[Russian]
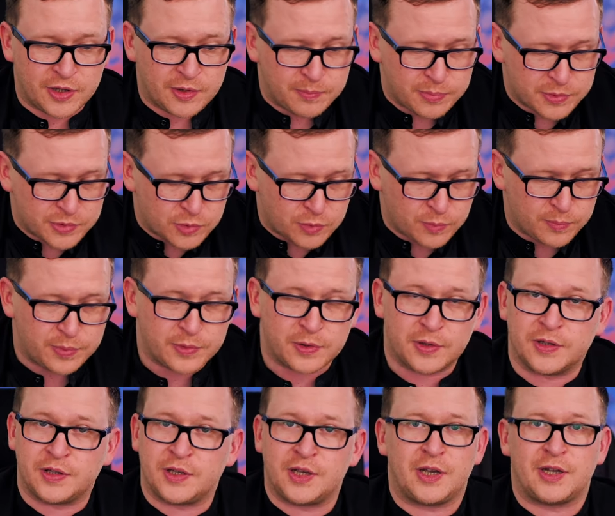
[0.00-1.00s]
не
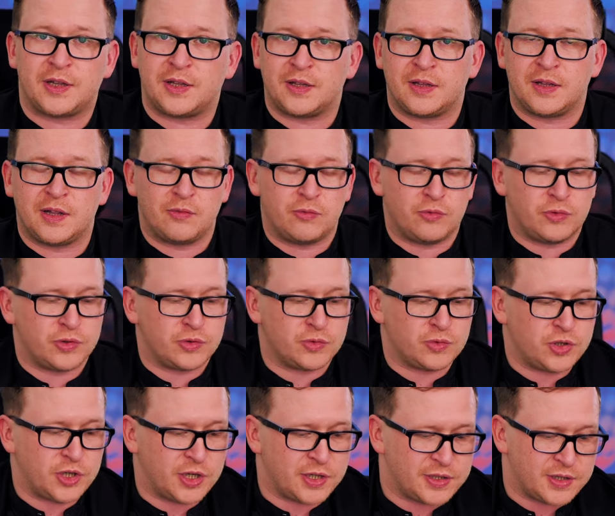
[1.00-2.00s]
поступило ни от одного из
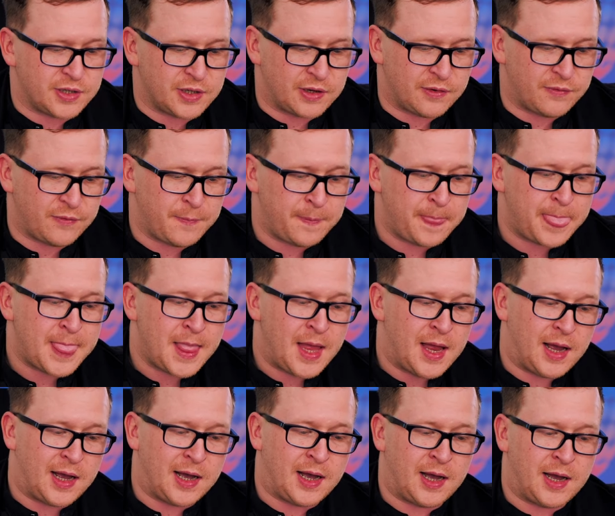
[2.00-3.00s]
участников.
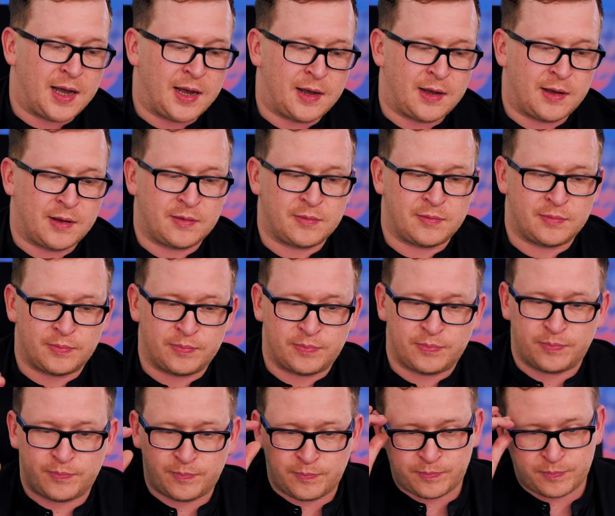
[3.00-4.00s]
А
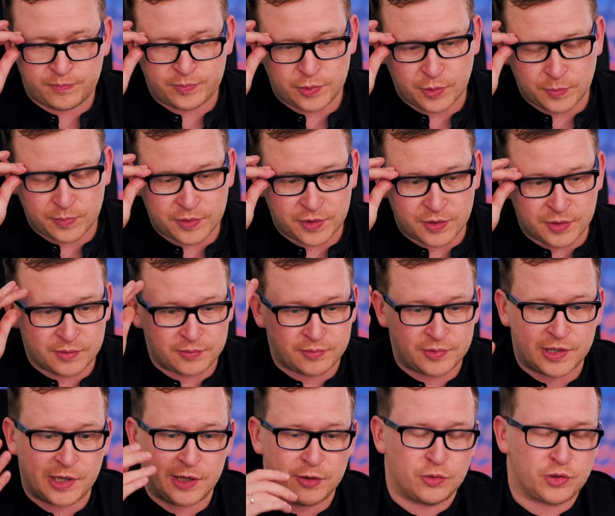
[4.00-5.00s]
собственно,
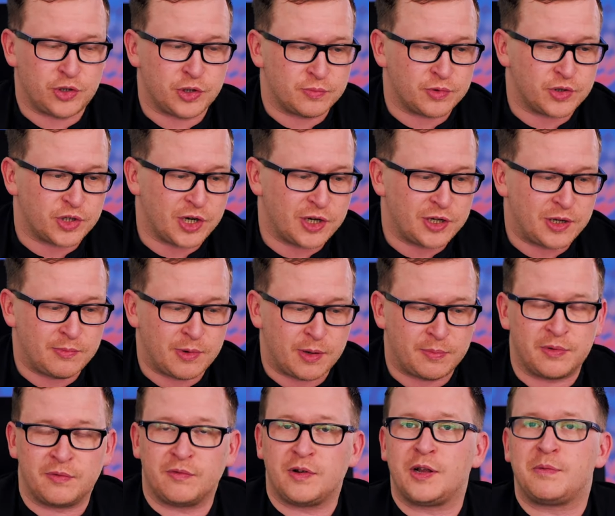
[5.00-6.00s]
следующим шагом
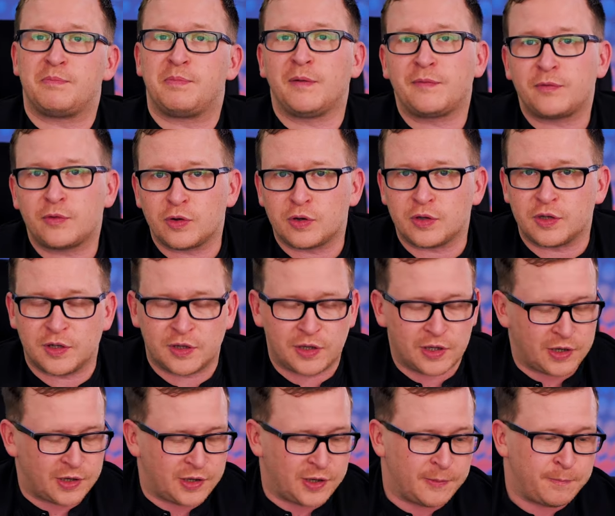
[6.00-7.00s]
объявлять повторные
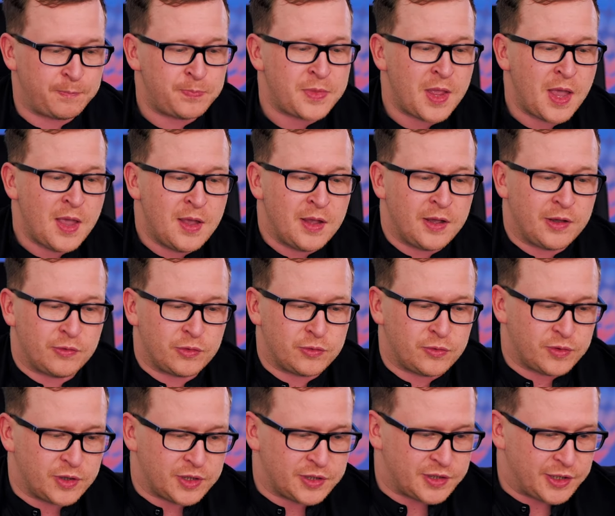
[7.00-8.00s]
торги. И
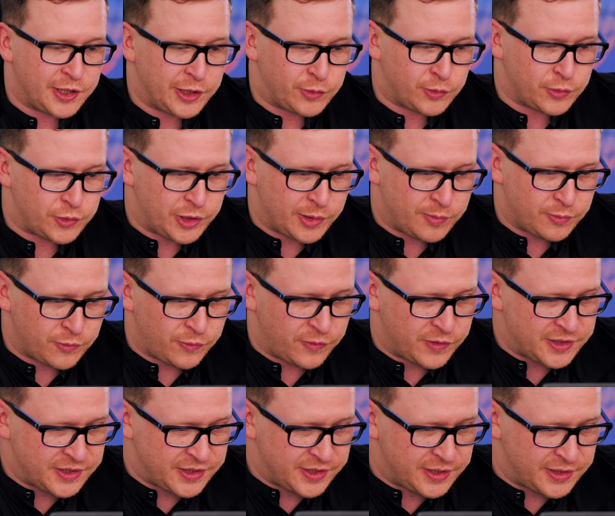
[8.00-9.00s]
вот у нас на эту тему
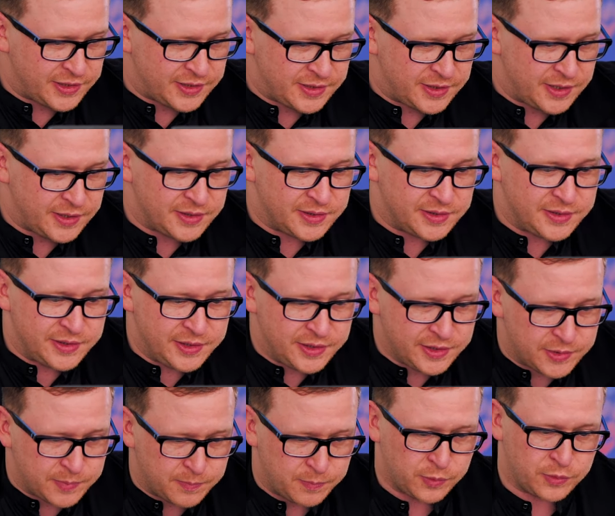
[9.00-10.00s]
возник здесь
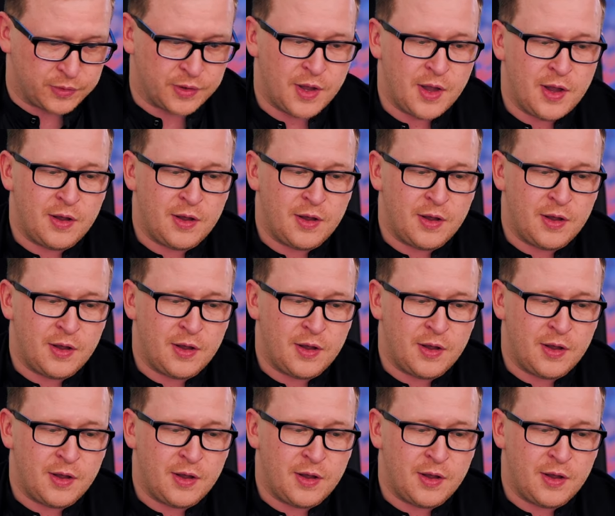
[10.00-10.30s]
диспут.